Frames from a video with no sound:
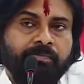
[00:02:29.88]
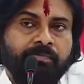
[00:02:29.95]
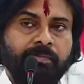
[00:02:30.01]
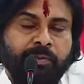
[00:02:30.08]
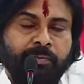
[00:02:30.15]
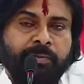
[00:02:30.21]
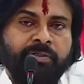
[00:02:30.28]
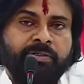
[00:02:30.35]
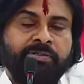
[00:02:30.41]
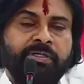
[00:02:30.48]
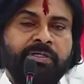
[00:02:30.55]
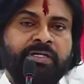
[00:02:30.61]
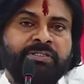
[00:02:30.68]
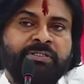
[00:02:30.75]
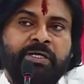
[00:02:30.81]
ఇది మనం
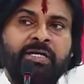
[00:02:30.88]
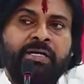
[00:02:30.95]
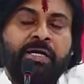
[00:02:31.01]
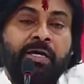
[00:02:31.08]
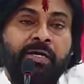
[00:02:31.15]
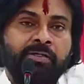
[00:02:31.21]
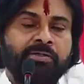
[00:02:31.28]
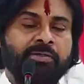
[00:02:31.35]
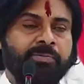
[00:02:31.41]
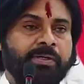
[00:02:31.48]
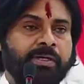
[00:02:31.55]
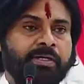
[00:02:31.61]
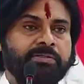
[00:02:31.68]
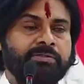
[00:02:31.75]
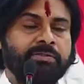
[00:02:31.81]
నిజంగా చాలా
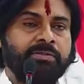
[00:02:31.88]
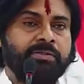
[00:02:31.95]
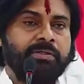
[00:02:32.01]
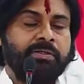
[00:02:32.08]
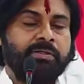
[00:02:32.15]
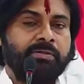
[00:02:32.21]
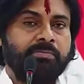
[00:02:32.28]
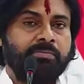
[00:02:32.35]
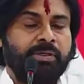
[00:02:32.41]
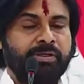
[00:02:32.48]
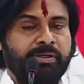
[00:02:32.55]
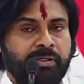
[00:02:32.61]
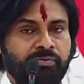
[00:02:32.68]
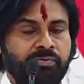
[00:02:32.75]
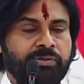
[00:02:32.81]
ఆనందపడాల్సింది మనం
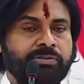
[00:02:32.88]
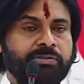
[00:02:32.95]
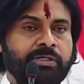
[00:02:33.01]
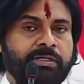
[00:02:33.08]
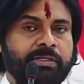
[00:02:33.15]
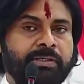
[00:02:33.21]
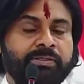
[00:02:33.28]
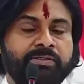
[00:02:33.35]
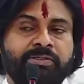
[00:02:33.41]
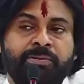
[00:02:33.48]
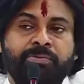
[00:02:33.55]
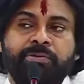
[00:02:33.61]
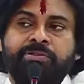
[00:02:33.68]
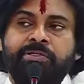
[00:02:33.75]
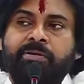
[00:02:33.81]
గర్వించాలి అట్ ద
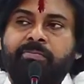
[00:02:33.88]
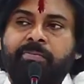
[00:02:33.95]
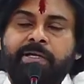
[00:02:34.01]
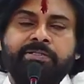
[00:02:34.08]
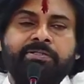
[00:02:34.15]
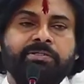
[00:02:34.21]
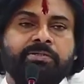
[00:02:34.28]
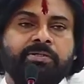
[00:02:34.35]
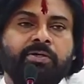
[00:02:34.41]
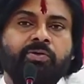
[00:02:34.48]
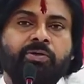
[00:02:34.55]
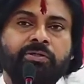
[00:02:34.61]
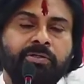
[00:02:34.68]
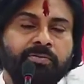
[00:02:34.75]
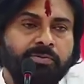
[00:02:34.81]
సేమ్ టైం చాలా బాధ్యతగా
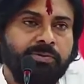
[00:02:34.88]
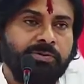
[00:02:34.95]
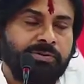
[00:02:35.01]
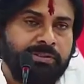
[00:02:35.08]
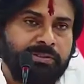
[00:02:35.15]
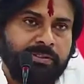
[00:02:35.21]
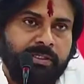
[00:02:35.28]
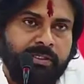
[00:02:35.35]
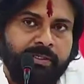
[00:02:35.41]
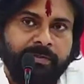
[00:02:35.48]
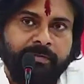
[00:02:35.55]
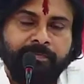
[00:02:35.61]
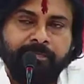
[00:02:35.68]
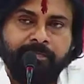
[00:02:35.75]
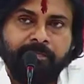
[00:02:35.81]
కూడా దీన్ని ముందుకు
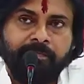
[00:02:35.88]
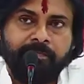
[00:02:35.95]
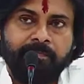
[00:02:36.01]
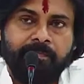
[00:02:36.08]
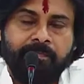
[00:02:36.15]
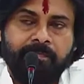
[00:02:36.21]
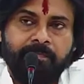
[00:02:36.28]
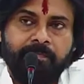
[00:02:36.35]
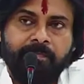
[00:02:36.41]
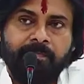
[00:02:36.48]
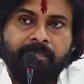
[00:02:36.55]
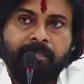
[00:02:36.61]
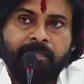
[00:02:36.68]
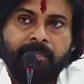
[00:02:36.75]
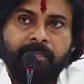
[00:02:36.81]
తీసుకెళ్ళాలి
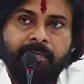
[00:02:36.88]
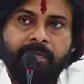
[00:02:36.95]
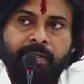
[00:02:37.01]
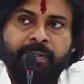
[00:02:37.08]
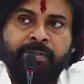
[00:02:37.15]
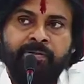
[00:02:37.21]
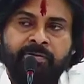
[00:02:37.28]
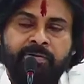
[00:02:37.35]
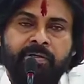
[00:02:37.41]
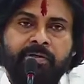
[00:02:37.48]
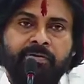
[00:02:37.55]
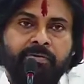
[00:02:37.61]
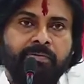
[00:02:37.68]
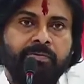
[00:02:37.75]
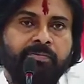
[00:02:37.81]
అలా ఇంకో
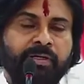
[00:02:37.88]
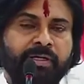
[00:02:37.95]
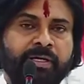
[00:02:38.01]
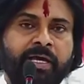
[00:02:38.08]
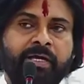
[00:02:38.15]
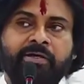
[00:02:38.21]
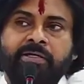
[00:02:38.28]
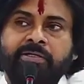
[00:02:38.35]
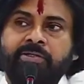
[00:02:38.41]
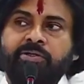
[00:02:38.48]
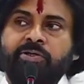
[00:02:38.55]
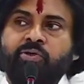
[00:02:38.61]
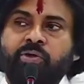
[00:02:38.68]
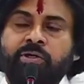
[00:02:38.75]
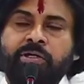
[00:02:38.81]
నాకు మన
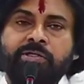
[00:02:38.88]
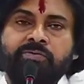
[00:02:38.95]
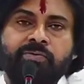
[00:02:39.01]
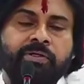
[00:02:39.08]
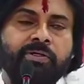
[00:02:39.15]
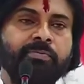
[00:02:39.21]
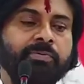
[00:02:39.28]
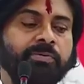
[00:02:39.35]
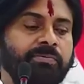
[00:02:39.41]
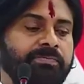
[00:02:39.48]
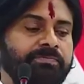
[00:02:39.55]
నాయకులందరికీ కూడా నా విన్నపం